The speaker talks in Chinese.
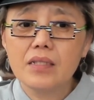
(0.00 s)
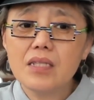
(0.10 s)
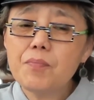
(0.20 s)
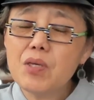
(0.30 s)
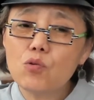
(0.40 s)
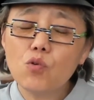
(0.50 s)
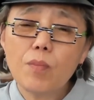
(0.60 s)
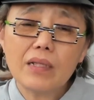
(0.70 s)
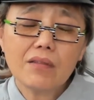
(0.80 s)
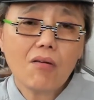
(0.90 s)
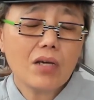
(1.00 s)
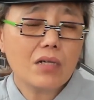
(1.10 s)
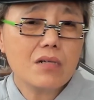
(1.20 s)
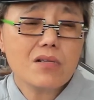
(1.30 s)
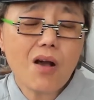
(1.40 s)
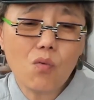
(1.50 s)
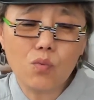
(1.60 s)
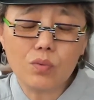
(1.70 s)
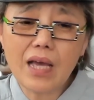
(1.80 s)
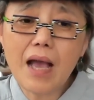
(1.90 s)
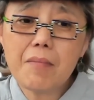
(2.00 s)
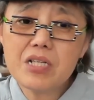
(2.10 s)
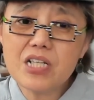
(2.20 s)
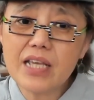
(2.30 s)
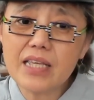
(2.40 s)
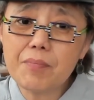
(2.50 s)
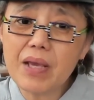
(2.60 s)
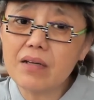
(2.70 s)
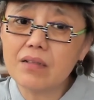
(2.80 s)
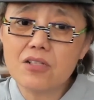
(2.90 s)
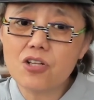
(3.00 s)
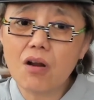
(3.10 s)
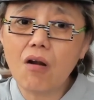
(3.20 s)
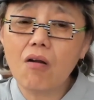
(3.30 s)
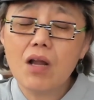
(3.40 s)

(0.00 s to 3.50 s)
你比如吧，到了何兆武他们这一辈儿的时候，